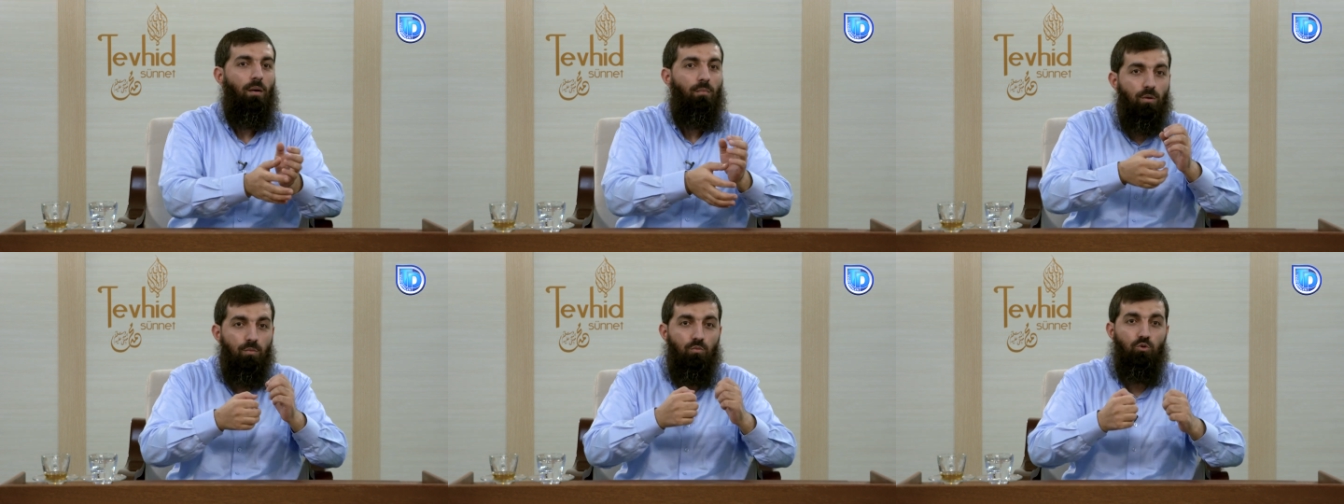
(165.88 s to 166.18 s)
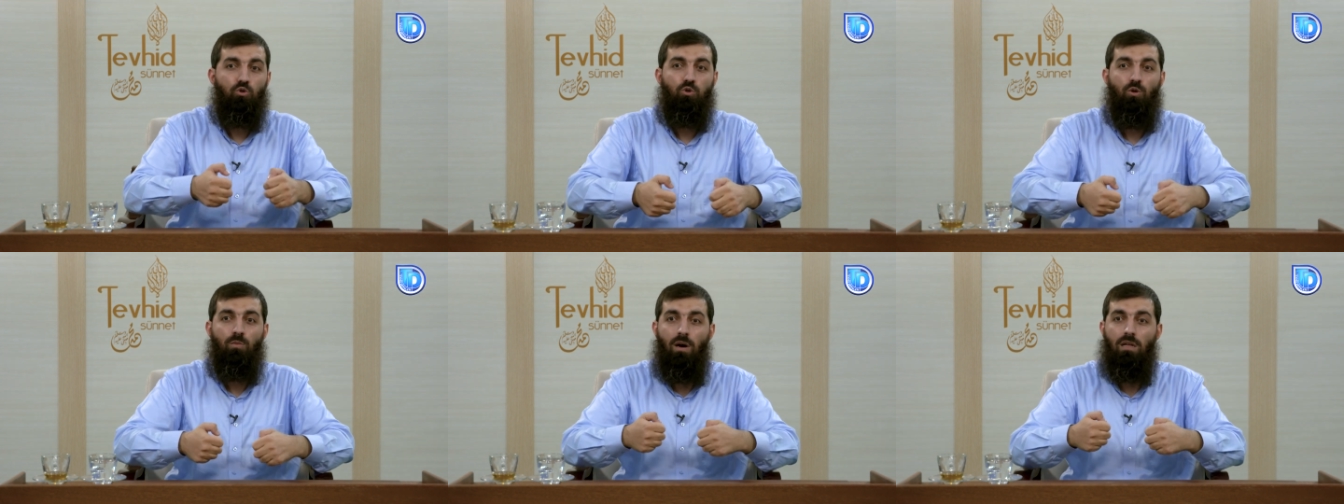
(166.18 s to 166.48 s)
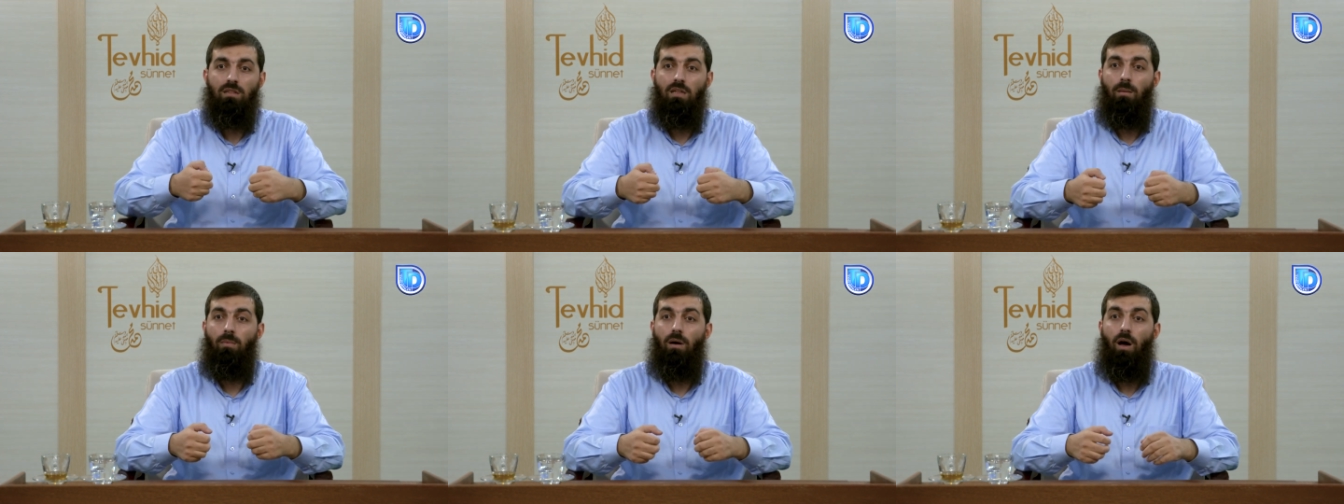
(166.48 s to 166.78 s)
Ve
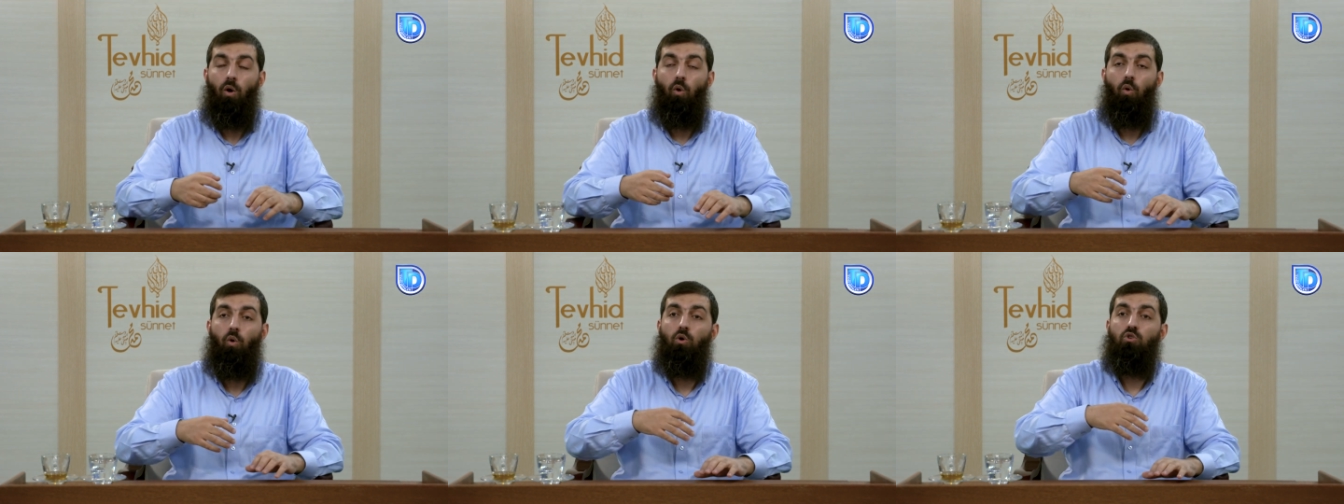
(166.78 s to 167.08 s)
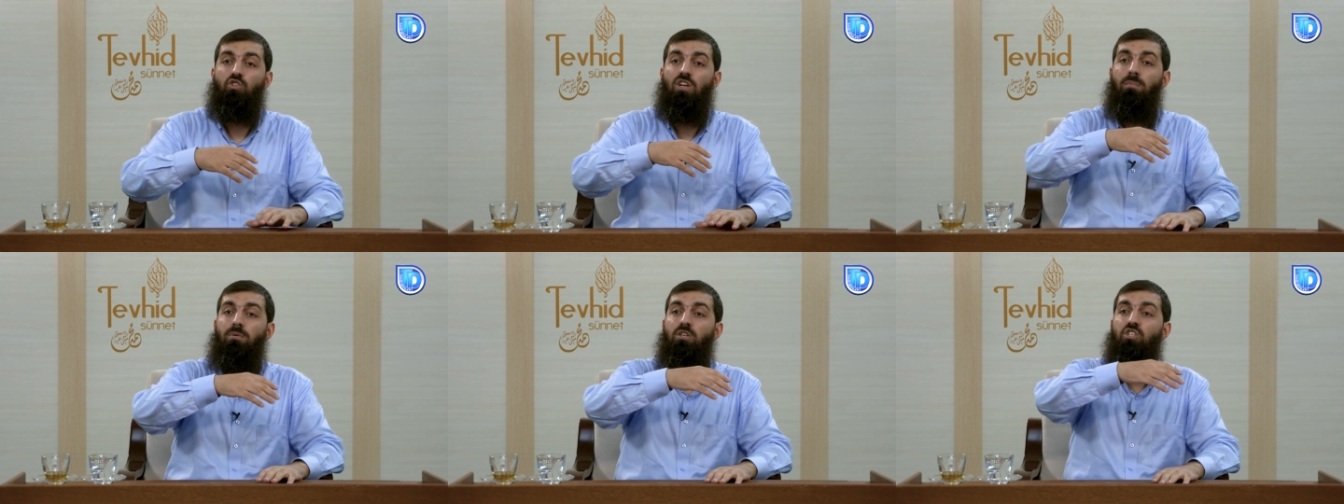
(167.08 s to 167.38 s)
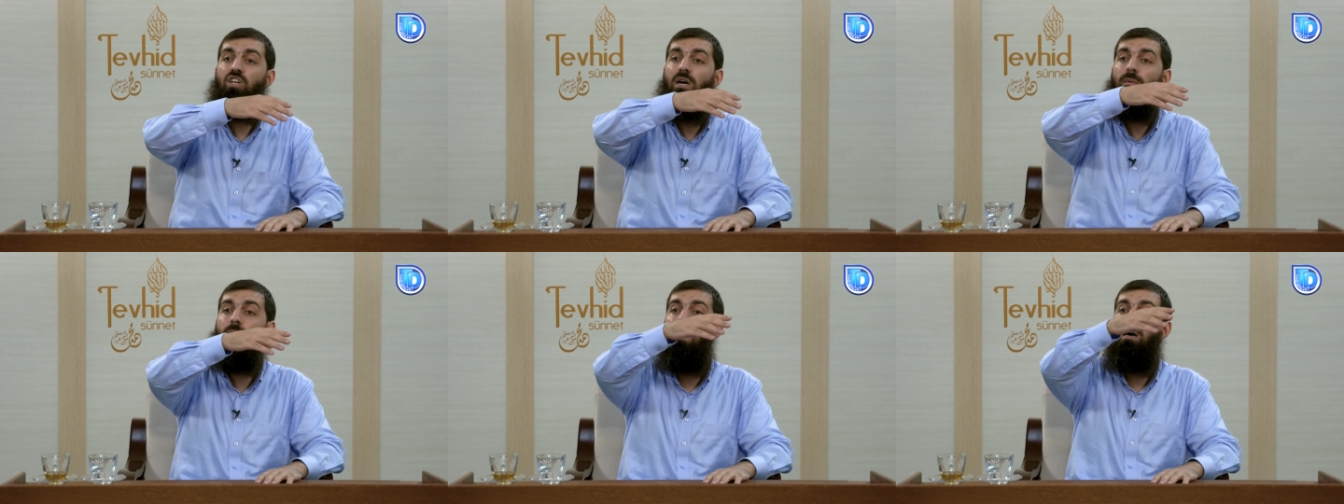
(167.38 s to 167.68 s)
Müslüman da bak koca bir
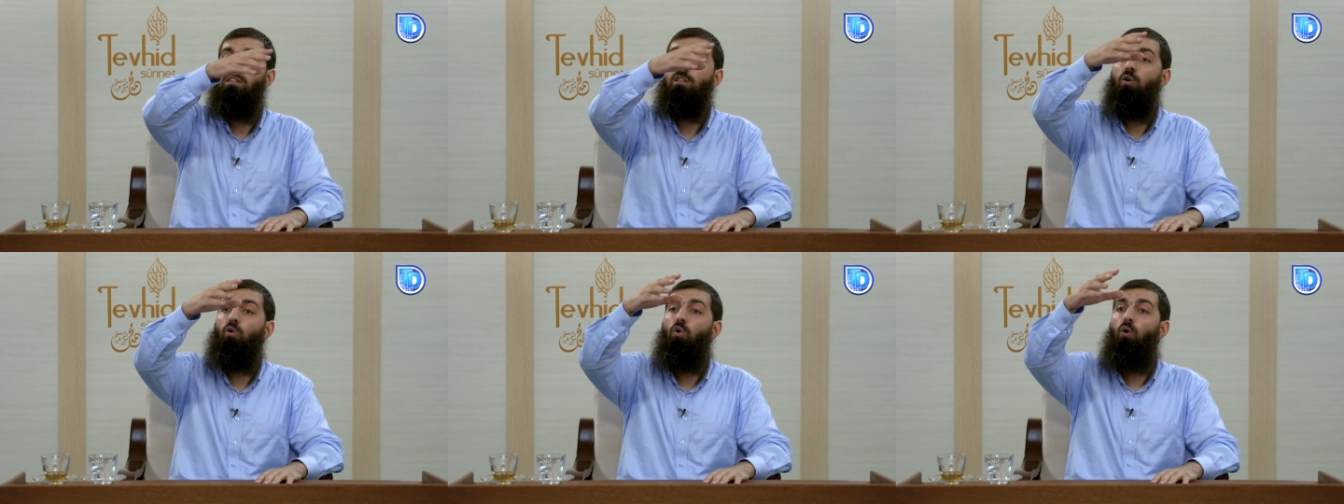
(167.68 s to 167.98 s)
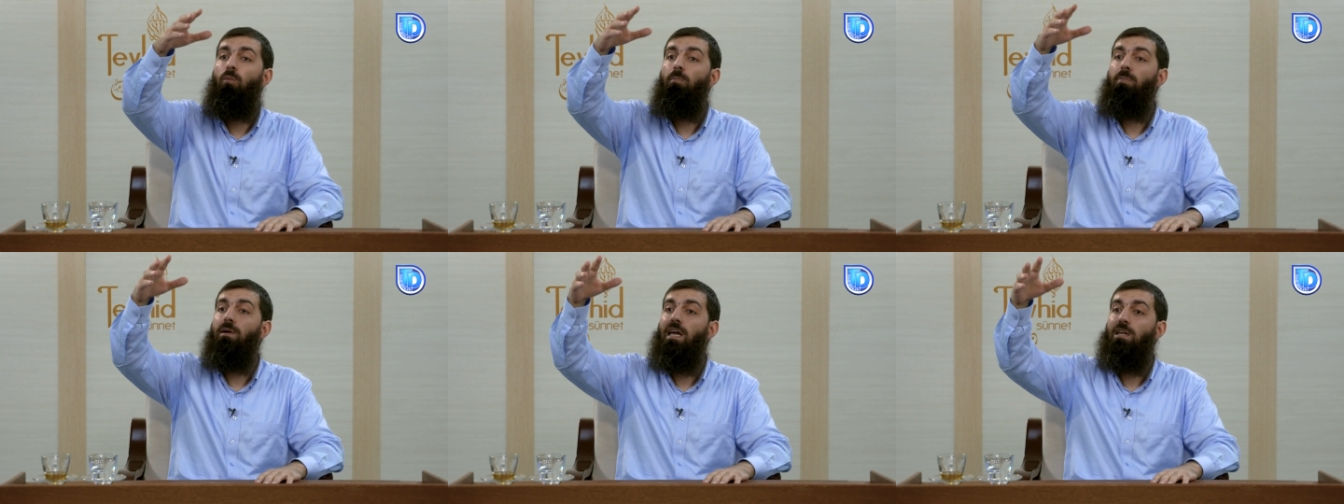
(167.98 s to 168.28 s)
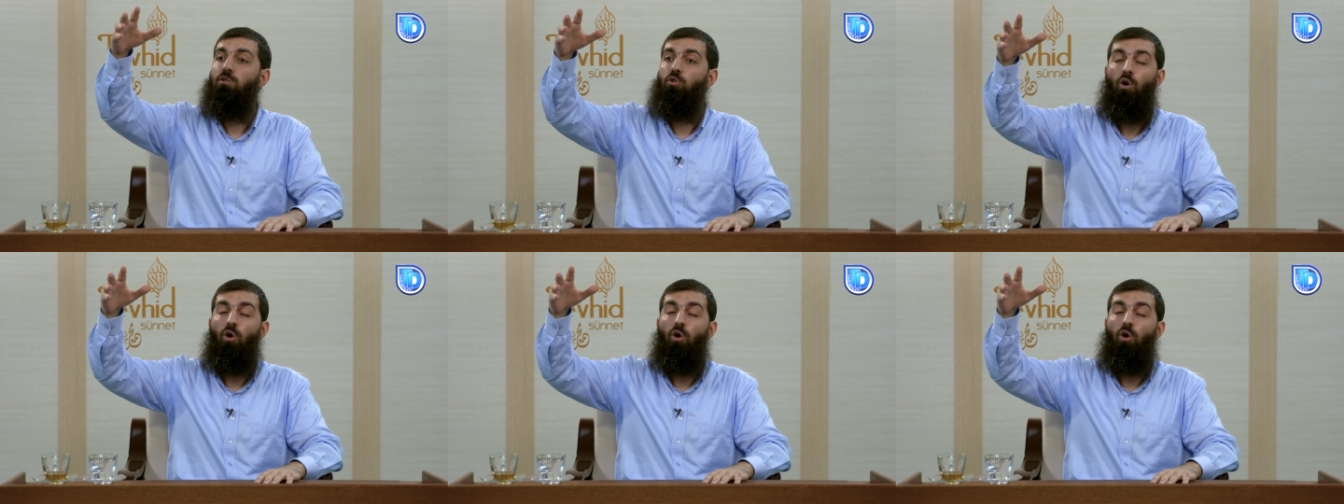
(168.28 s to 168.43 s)
cemaati komple